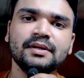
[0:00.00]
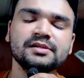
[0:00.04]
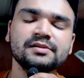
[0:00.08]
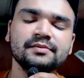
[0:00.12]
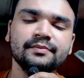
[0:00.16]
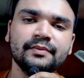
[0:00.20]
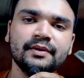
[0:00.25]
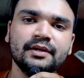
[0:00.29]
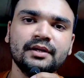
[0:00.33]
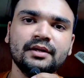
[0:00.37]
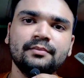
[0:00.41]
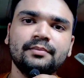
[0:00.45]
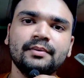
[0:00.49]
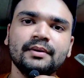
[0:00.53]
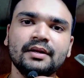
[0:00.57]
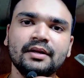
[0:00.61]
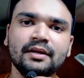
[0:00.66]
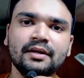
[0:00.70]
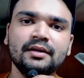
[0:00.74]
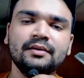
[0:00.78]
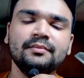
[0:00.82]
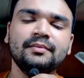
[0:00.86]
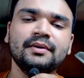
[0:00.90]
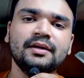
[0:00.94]
पाँच महीने
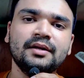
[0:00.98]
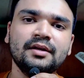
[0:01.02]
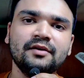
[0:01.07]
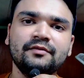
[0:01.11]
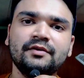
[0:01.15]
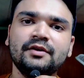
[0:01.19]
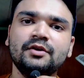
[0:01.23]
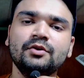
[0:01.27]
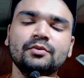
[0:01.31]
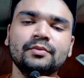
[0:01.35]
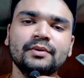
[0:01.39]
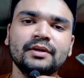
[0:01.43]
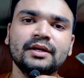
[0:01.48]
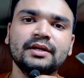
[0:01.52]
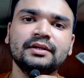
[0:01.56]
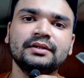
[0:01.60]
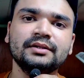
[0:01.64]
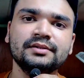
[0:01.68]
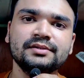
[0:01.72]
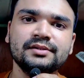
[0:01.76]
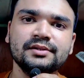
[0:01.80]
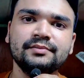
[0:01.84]
पहले ही मैंने वीडियो बनाया था